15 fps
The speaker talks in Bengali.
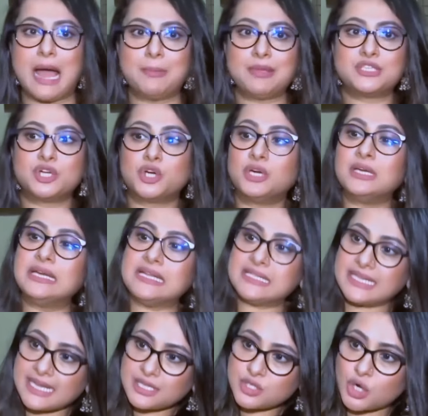আমি যখন
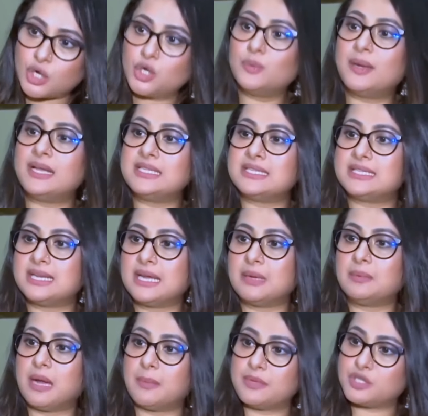নিজে চলমান ছিলাম
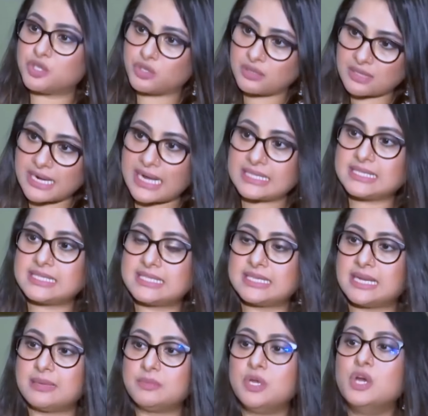আমি যখন কাজে
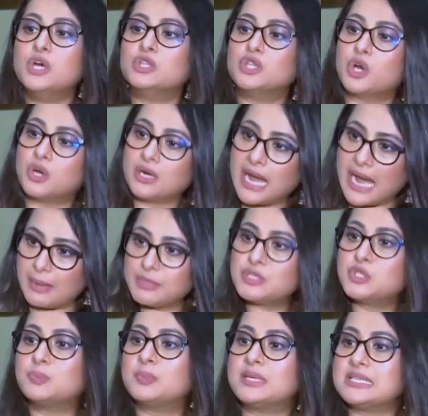ছিলাম তখন আমি
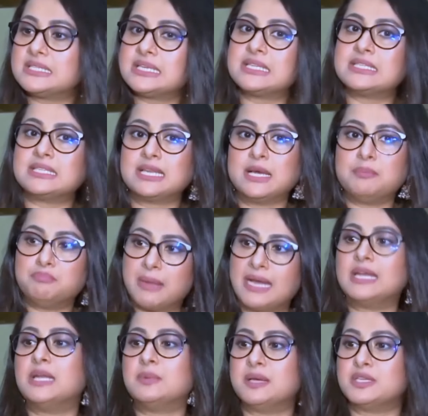সুপারস্টার ছিলাম
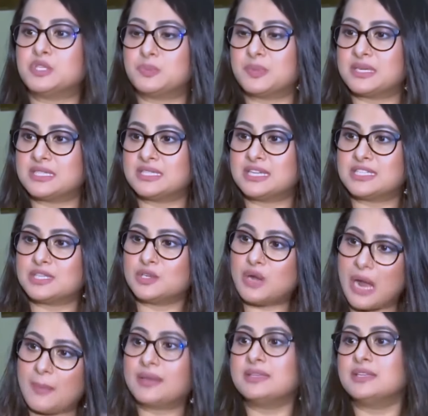মান্না ভাই সুপারস্টার ছিল
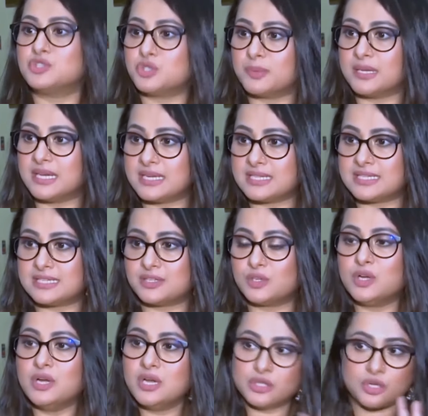আমাদের ছবি হিট ছিল
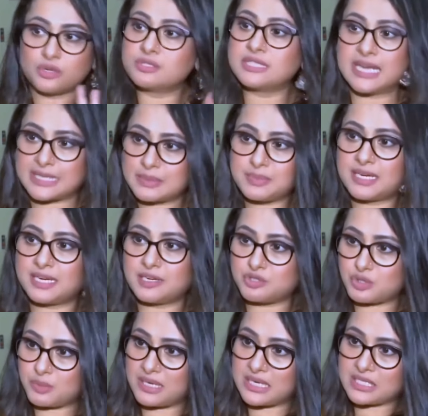তখন শাকিব খান
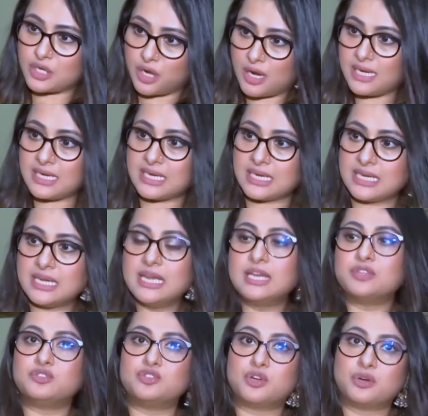ছবি হিট হয়নি
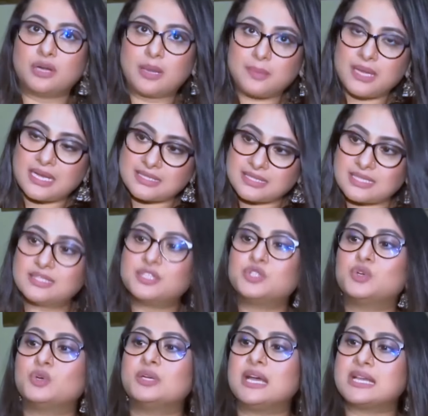যখন আমি আস্তে আস্তে
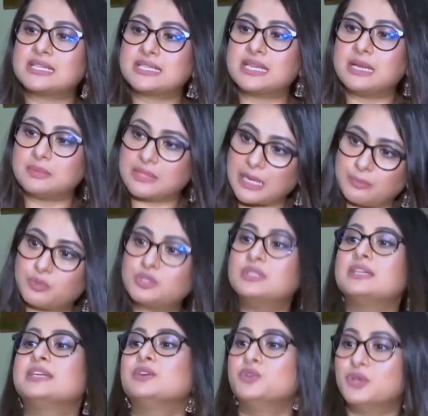সরে আসলাম তারপর
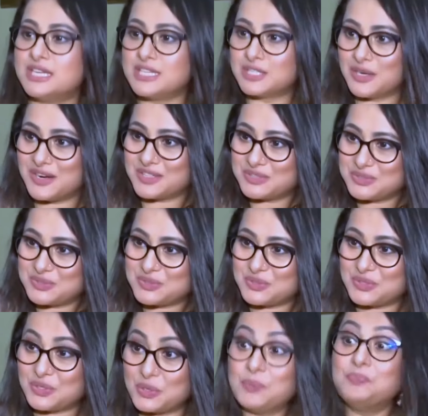থেকে ও হিট হওয়া শুরু
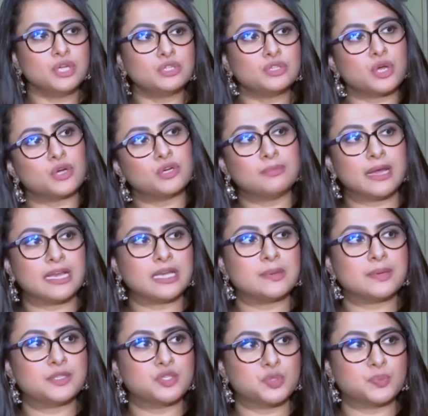করলো বাংলা
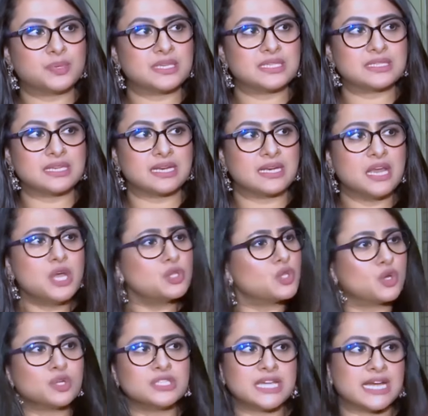চলচ্চিত্রে একসময়
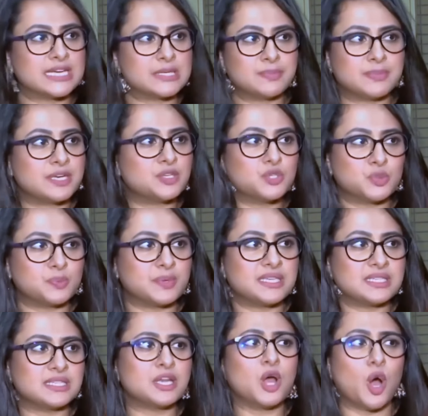জনপ্রিয় চিত্র
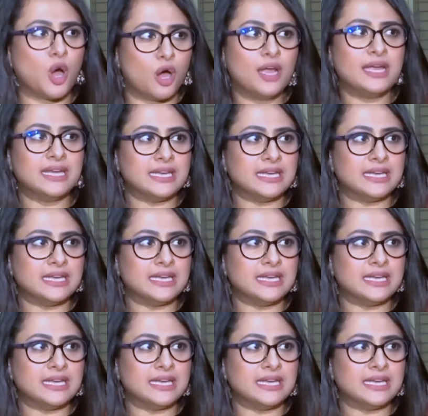অভিনেত্রী পূর্ণিমা